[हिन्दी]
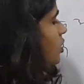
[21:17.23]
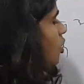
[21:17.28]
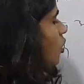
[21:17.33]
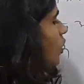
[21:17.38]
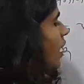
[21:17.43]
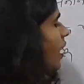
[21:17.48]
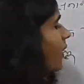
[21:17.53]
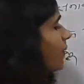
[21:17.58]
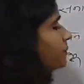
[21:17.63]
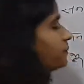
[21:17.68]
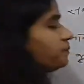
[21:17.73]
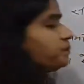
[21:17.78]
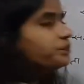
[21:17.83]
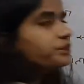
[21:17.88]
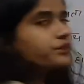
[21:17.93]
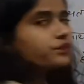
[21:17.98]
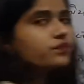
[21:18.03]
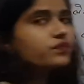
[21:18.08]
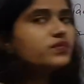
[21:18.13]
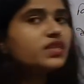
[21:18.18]
होगा
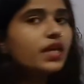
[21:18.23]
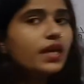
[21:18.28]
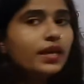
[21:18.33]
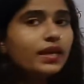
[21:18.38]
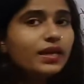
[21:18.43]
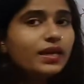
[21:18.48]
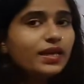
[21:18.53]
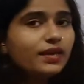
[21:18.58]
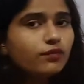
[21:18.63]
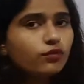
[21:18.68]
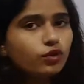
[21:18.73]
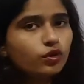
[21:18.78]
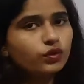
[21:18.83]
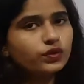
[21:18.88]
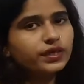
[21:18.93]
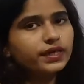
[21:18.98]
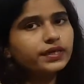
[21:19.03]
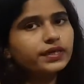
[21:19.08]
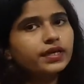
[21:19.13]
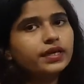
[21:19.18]
लीवो
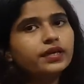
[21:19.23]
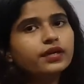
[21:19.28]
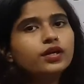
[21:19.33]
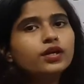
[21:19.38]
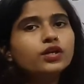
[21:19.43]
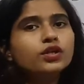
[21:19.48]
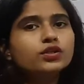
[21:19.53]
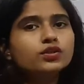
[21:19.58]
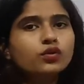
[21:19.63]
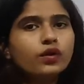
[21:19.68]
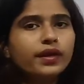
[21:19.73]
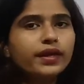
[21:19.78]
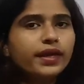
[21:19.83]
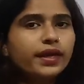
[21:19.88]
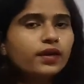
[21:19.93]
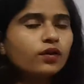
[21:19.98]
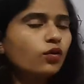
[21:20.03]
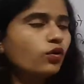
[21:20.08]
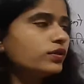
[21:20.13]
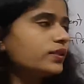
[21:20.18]
रोटेटरी तो
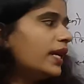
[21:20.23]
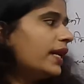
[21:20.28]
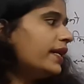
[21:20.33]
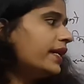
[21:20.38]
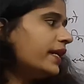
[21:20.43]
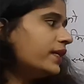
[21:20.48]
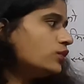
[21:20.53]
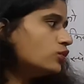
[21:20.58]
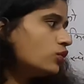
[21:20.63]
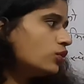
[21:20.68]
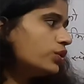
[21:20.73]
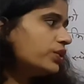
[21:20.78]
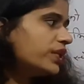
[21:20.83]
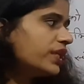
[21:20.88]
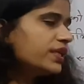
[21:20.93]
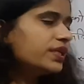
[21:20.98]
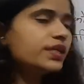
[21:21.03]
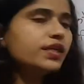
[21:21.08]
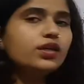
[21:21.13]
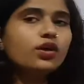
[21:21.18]
एक होता है
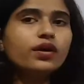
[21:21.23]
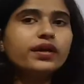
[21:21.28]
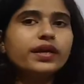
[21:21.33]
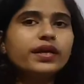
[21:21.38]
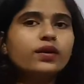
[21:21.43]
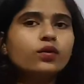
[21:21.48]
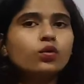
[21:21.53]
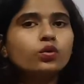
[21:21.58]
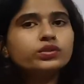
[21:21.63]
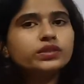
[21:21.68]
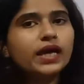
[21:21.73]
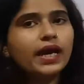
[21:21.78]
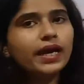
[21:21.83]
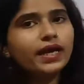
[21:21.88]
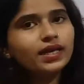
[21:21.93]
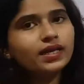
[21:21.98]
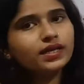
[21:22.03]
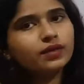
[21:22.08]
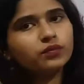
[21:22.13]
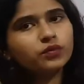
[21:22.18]
डेक्स्ट्रोरोटेटरी और एक होता
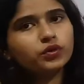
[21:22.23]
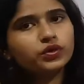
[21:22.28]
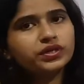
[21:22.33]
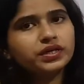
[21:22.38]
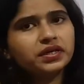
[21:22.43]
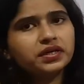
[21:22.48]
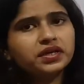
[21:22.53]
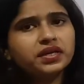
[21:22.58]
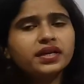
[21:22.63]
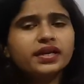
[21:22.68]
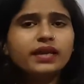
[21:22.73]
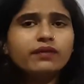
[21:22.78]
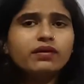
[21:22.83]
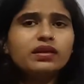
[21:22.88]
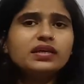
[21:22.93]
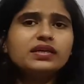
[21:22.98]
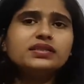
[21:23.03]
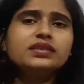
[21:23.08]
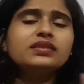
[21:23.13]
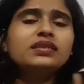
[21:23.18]
है लीवोरोटेटरी केवल
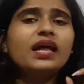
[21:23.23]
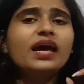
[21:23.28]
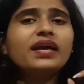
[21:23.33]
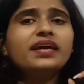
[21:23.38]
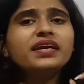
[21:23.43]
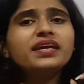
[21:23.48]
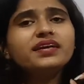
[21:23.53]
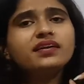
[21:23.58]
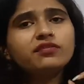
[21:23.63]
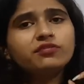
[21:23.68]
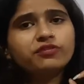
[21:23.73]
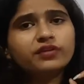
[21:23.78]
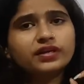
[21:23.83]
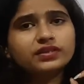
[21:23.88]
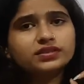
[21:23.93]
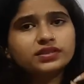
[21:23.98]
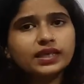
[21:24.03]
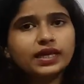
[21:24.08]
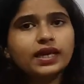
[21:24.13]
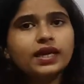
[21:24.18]
इतना ही
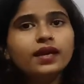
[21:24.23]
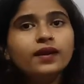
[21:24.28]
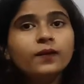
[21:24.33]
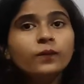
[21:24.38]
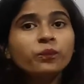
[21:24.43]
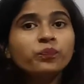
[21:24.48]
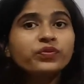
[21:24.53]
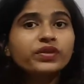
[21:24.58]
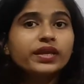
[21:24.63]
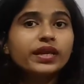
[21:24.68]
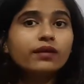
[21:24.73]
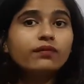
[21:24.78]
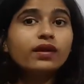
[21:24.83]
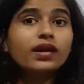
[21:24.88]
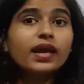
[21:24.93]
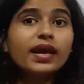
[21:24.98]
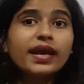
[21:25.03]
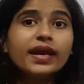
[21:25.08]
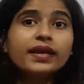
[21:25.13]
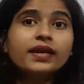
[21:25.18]
डिफरेंस है केवल
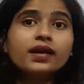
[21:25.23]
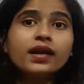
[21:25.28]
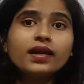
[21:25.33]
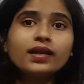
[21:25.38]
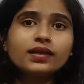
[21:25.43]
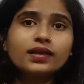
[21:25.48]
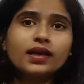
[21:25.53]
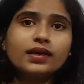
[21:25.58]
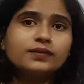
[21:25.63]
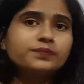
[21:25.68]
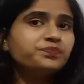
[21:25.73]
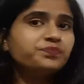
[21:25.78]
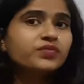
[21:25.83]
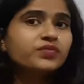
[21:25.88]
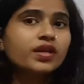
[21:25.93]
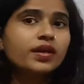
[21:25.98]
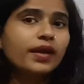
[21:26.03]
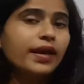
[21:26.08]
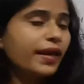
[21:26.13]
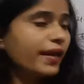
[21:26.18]
एंगल का
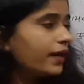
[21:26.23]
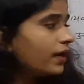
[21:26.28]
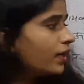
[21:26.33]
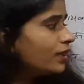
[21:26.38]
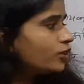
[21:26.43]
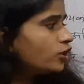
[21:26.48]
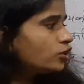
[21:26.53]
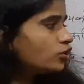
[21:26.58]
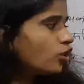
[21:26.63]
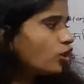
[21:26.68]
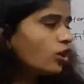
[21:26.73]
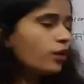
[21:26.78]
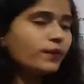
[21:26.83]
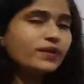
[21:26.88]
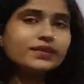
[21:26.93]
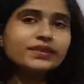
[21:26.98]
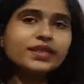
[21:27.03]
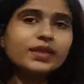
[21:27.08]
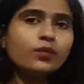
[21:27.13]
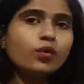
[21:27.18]
एंगल तो दोनों में
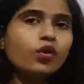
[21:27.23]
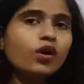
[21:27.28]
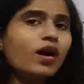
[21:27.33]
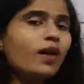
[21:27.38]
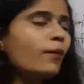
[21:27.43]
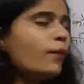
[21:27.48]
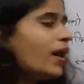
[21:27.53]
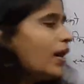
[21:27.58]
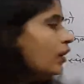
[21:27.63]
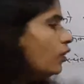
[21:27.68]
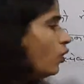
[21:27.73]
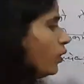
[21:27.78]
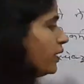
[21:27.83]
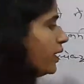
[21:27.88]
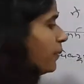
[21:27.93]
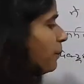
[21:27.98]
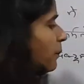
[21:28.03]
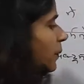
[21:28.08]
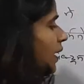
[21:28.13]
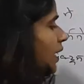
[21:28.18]
सेम होगा मान लो ये
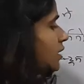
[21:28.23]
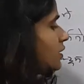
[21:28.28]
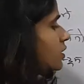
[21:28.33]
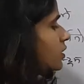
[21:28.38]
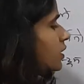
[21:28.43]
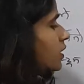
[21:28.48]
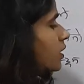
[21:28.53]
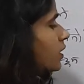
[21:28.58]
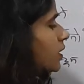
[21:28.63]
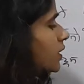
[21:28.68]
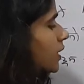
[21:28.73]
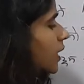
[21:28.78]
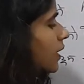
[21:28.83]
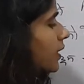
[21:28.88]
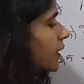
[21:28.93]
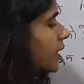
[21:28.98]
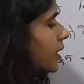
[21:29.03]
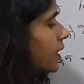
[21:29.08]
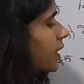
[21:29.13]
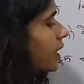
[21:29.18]
प्लस
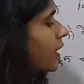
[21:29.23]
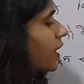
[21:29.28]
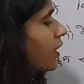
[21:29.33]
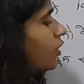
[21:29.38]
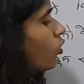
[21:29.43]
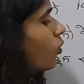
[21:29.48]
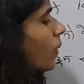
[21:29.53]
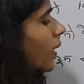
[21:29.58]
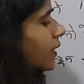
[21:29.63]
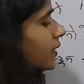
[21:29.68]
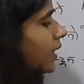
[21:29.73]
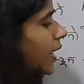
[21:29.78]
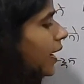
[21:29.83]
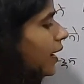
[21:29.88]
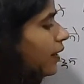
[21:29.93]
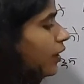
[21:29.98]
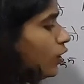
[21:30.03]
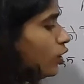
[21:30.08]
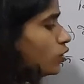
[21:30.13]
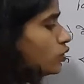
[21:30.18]
थर्टी डिग्री घुमाता है
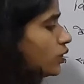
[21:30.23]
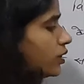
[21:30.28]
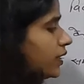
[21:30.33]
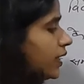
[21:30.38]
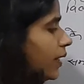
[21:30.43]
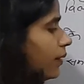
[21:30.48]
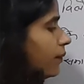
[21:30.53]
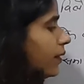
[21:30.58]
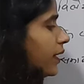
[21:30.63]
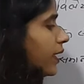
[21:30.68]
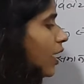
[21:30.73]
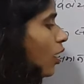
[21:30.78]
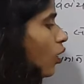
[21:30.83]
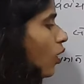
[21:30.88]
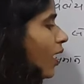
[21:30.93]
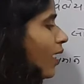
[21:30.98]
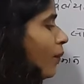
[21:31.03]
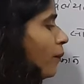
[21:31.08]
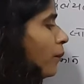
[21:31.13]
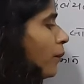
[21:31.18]
तो ये भी क्या
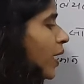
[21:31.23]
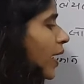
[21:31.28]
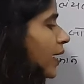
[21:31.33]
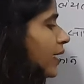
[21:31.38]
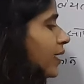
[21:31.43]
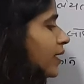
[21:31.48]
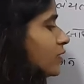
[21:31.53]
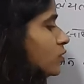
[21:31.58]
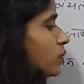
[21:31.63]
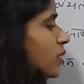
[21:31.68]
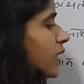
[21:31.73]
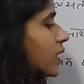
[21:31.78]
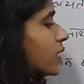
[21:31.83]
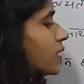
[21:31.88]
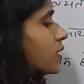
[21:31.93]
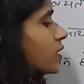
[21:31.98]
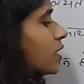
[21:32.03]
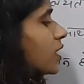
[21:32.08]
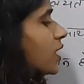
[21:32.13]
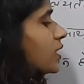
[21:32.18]
होगा माइनस में
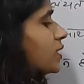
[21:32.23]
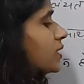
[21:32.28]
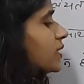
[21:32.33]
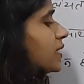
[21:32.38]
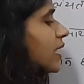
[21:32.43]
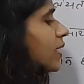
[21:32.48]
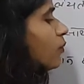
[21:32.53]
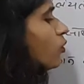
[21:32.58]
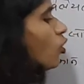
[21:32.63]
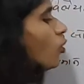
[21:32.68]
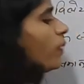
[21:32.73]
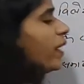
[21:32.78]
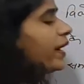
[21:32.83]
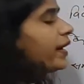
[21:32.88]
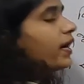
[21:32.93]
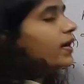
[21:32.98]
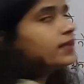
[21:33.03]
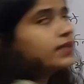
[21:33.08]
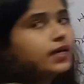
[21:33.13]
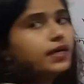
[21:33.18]
कि सेम
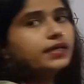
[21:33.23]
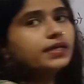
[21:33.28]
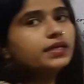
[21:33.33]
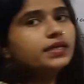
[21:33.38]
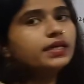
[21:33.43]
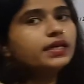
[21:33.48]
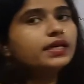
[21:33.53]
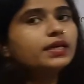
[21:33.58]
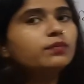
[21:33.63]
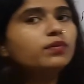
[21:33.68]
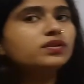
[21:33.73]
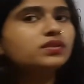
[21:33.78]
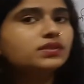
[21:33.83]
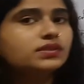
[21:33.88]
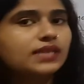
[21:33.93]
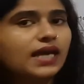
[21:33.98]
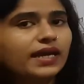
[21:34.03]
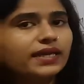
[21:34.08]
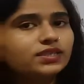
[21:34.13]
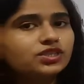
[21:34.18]
घुमाएगा थर्टी डिग्री बस
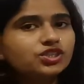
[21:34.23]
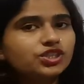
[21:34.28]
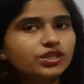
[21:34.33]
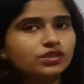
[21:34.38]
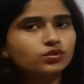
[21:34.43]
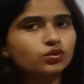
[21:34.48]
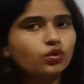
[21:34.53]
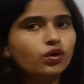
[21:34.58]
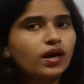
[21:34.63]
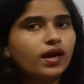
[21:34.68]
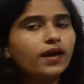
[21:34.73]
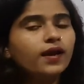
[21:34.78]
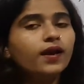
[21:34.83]
साइन चेंज होगा